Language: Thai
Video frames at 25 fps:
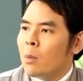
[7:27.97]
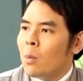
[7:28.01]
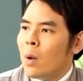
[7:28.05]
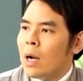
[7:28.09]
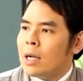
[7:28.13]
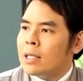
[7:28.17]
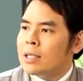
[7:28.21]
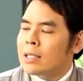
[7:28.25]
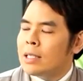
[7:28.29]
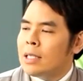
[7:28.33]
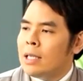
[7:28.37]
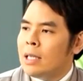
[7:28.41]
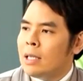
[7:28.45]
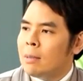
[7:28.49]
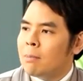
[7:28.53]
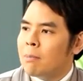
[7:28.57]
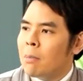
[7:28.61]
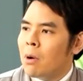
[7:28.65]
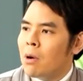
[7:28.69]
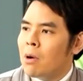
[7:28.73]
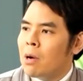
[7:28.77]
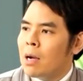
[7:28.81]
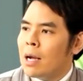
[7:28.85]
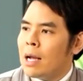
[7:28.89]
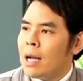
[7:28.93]
วัคซีน
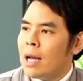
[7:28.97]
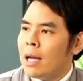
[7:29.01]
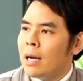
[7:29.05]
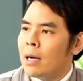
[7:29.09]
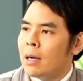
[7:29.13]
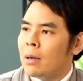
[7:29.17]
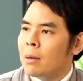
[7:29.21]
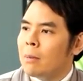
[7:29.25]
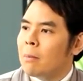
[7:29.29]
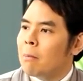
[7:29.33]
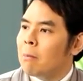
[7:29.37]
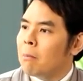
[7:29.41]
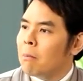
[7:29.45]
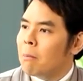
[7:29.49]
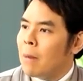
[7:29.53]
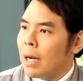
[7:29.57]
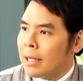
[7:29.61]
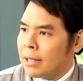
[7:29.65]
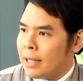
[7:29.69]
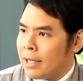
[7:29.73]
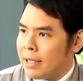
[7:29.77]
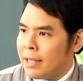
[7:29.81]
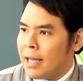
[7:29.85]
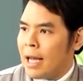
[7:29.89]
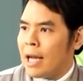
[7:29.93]
ป้องกันบา
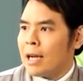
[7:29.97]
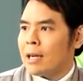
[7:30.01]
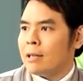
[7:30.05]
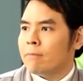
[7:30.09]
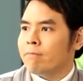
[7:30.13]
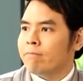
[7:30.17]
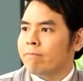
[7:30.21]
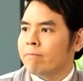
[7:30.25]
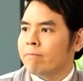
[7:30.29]
ดทะยัก